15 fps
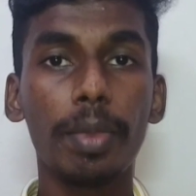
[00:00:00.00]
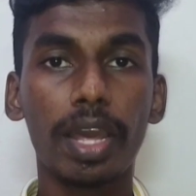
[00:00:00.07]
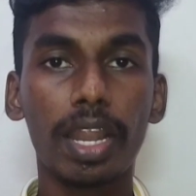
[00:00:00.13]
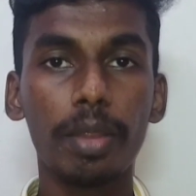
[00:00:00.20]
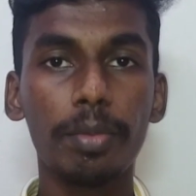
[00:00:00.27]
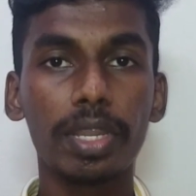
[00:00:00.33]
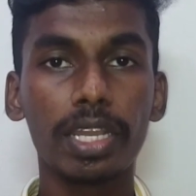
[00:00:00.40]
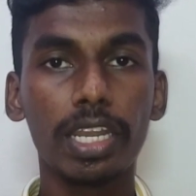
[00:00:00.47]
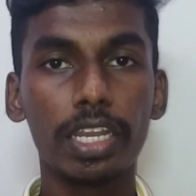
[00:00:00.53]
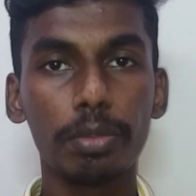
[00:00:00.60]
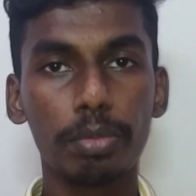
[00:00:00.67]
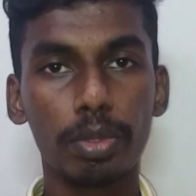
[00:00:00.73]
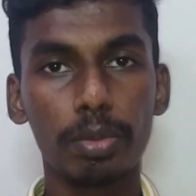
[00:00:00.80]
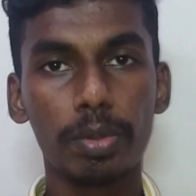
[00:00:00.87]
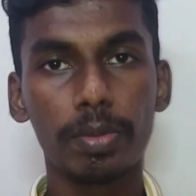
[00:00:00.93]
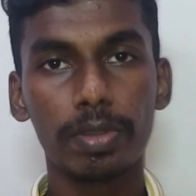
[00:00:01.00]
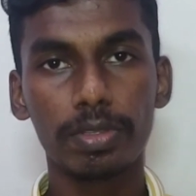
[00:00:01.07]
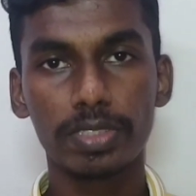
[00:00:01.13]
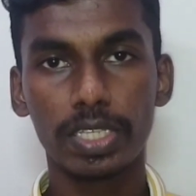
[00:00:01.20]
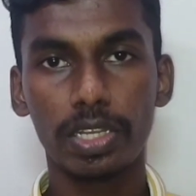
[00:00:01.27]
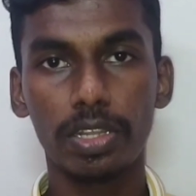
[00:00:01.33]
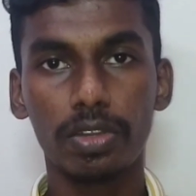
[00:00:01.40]
பேராமெடிக்கல் டிப்ளமோ
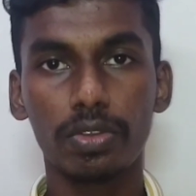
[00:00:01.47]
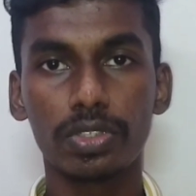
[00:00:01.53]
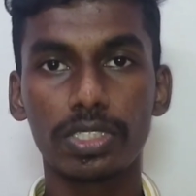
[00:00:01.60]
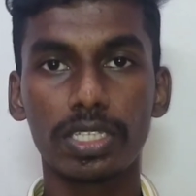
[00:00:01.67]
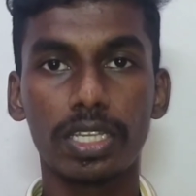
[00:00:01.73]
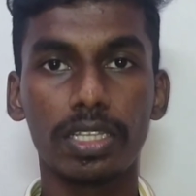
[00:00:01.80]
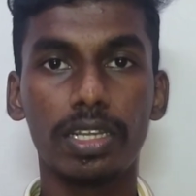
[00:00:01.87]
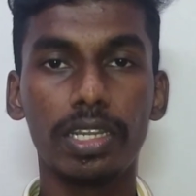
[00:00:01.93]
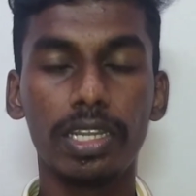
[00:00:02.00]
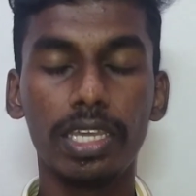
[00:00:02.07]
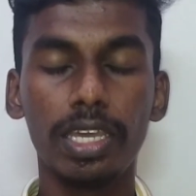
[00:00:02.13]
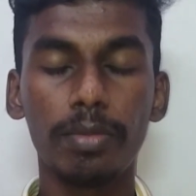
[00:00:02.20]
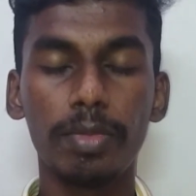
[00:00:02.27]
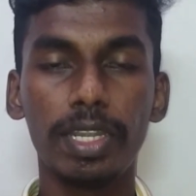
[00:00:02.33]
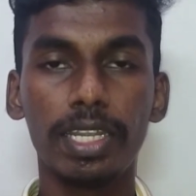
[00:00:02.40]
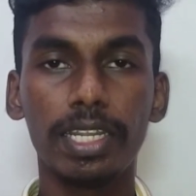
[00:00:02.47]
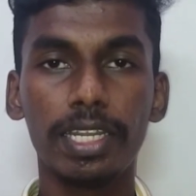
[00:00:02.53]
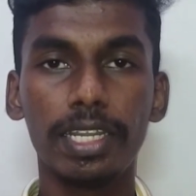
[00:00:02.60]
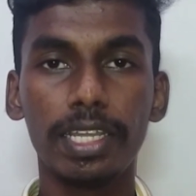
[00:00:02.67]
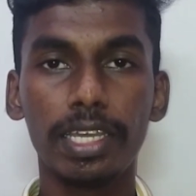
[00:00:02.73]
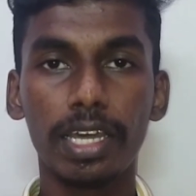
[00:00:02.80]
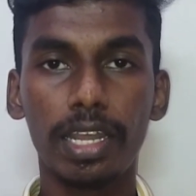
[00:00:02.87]
மற்றும் சர்டிஃபிகேட் கோர்சஸ் அதாவது டிஎம்எல்டி
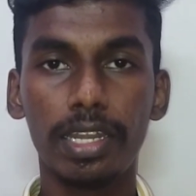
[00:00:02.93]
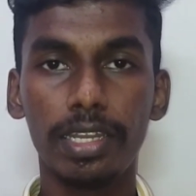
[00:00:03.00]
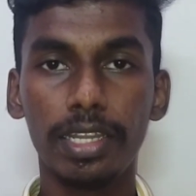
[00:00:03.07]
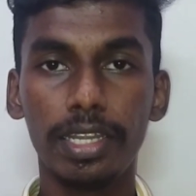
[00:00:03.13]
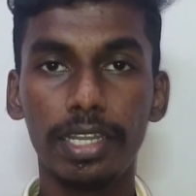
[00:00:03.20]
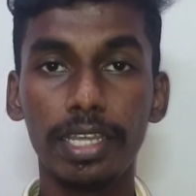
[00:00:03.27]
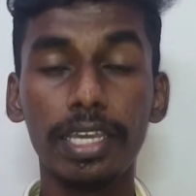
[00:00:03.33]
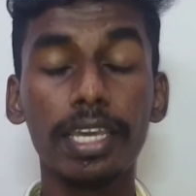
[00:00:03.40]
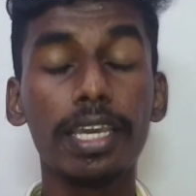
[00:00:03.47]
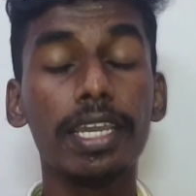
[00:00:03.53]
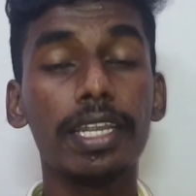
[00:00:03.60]
டிஆர்டிடி